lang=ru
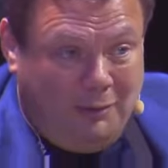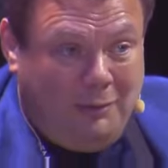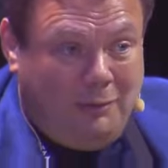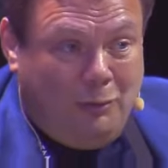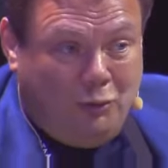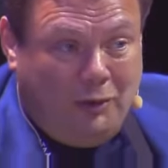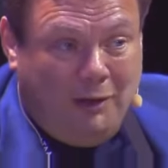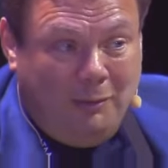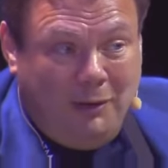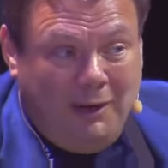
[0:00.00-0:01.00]
э,
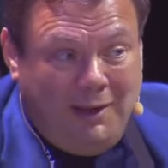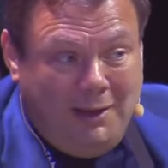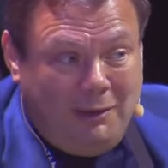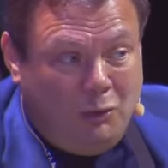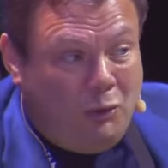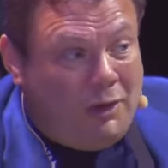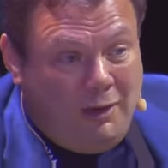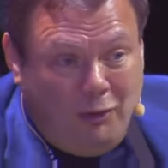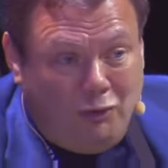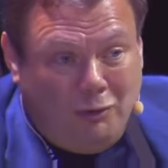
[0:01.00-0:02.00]
слушателям или нет, но
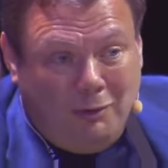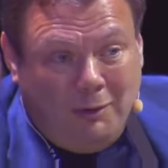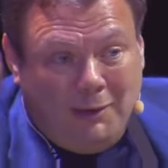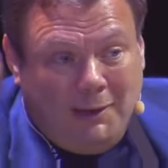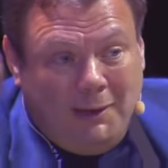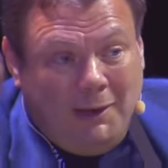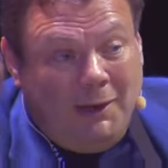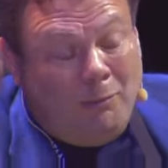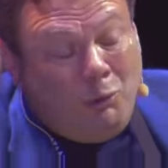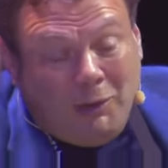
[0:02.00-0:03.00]
надеюсь, что
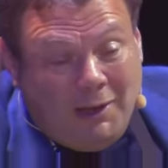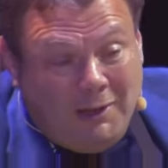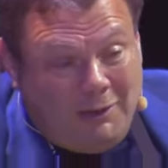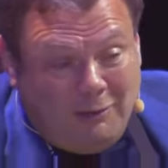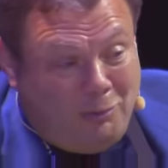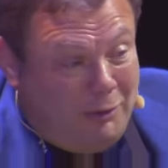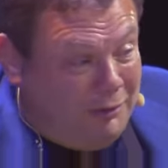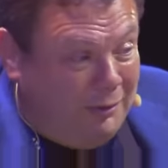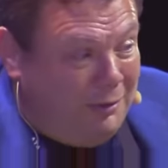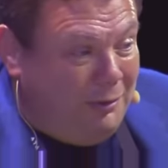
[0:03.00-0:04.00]
и будут ли они это
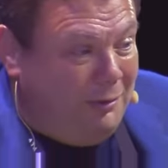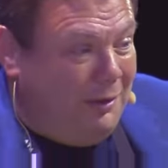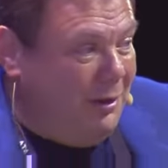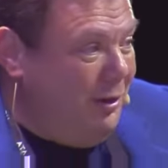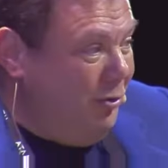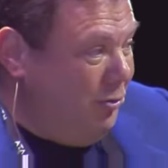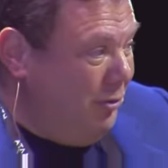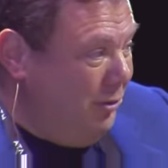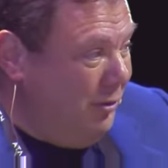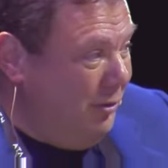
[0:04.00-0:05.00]
использовать, но надеюсь, что
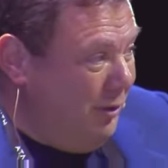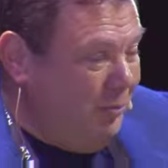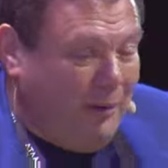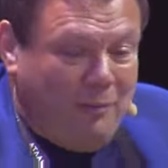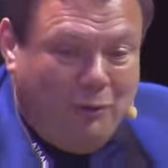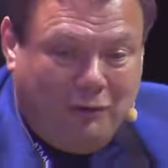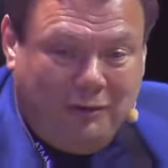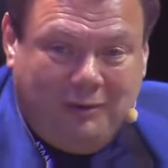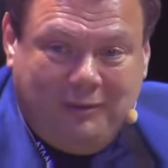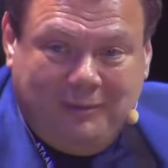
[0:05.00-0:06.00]
им поможет.
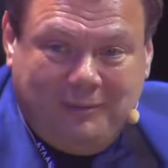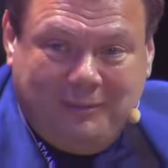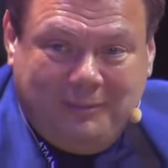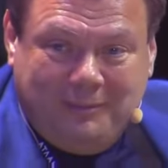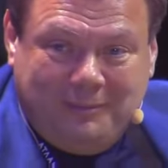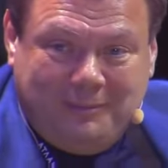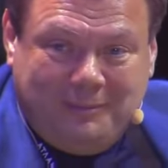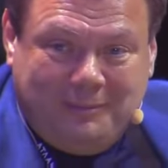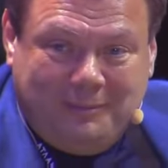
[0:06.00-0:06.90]
А, нас